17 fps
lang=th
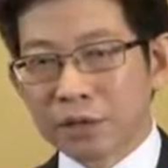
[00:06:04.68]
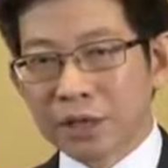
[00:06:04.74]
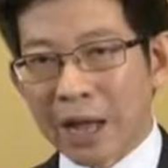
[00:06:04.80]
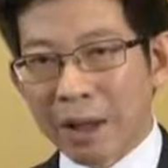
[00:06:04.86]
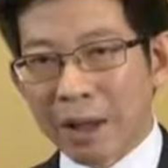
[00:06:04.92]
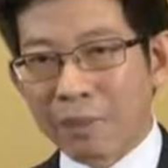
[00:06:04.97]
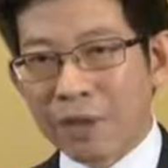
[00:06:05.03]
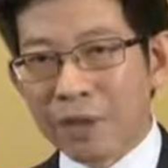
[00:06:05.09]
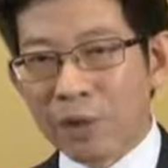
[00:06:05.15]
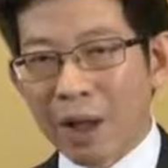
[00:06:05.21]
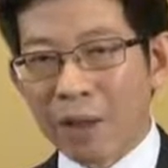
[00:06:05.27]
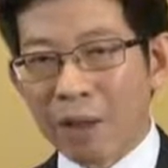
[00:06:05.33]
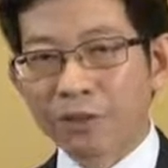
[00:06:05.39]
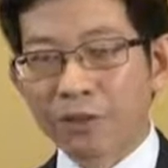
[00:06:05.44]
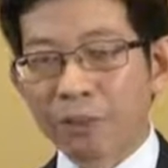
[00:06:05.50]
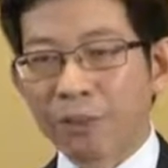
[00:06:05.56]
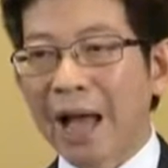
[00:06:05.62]
จะมีควา
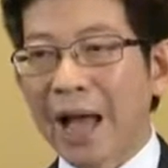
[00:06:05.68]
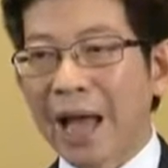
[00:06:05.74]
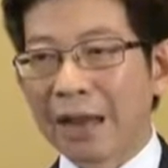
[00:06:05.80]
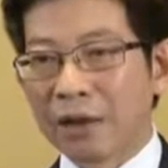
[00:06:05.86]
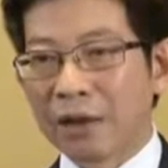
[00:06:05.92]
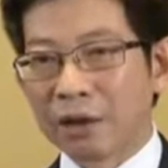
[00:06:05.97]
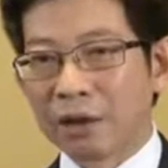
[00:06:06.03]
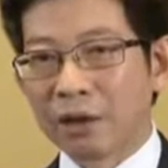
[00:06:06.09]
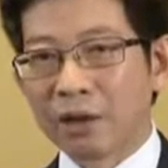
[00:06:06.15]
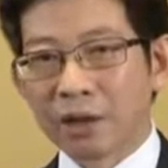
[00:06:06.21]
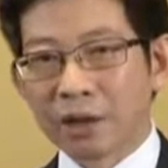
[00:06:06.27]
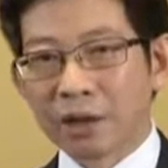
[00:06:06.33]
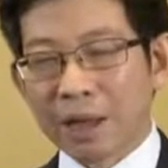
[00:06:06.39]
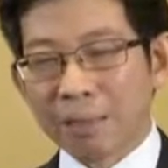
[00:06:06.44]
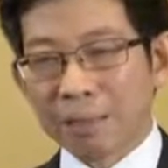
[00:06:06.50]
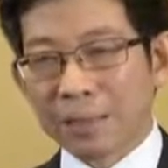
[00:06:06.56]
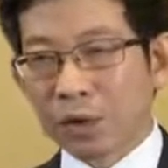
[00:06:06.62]
มสำคัญ
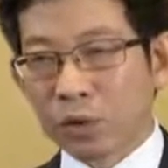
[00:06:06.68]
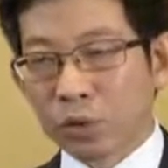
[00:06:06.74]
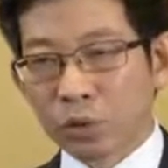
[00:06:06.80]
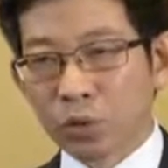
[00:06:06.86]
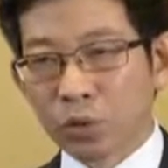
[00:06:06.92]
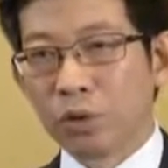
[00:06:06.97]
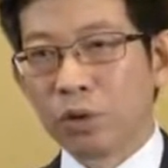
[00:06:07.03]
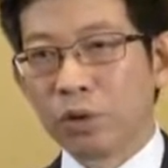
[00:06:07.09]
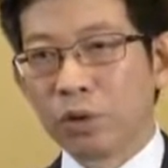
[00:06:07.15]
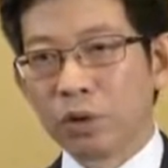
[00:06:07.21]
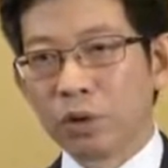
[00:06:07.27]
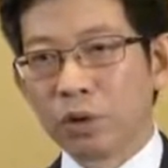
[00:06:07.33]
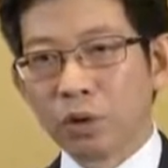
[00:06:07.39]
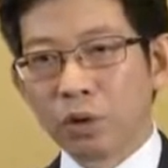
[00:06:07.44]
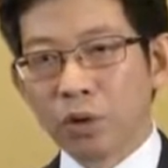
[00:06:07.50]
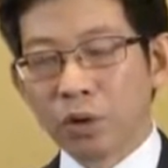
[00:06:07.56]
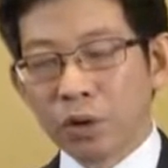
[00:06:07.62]
กับนักลงทุน
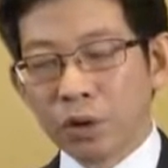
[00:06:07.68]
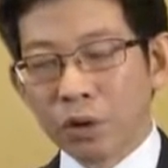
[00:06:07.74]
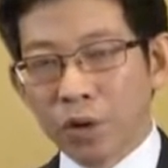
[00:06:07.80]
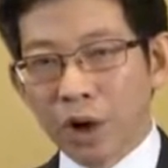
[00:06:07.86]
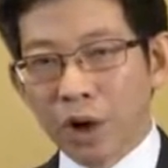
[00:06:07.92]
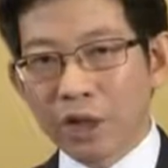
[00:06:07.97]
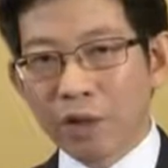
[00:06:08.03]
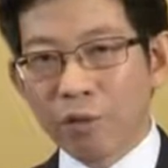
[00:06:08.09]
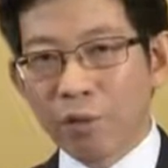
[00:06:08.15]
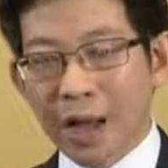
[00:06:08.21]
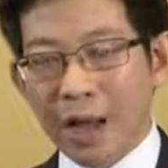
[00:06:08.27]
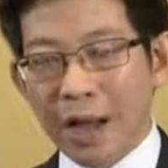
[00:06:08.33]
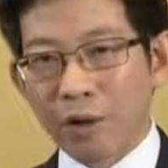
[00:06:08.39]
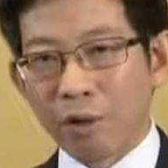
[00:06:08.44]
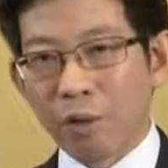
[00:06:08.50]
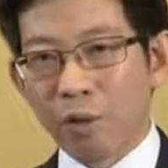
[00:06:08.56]
น้อยกว่า